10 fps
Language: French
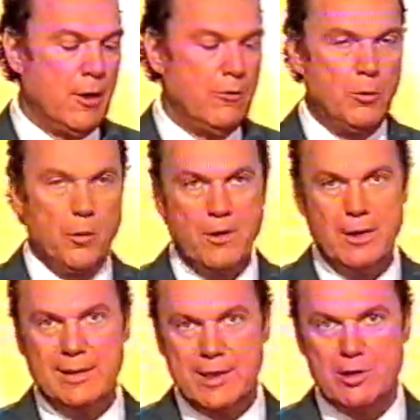vous pouvez
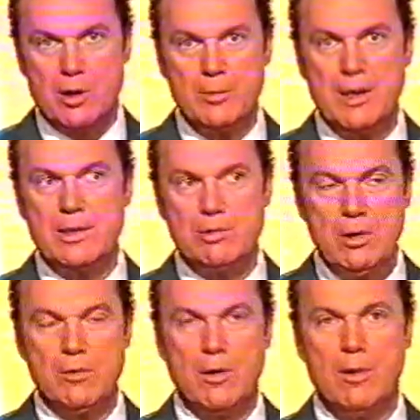désormais
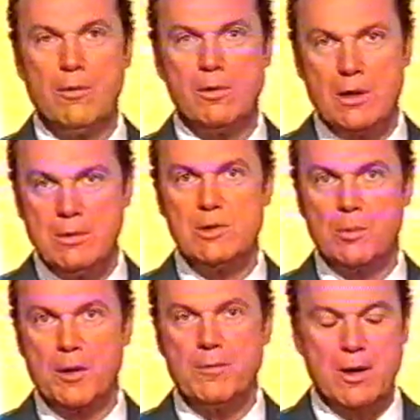suivre votre émission
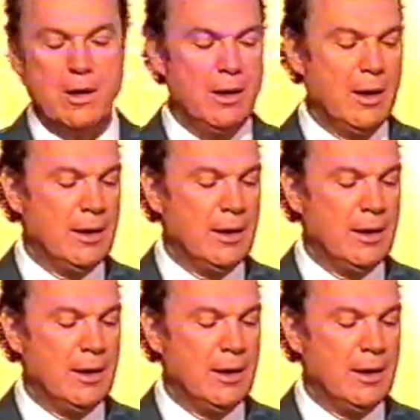préférée,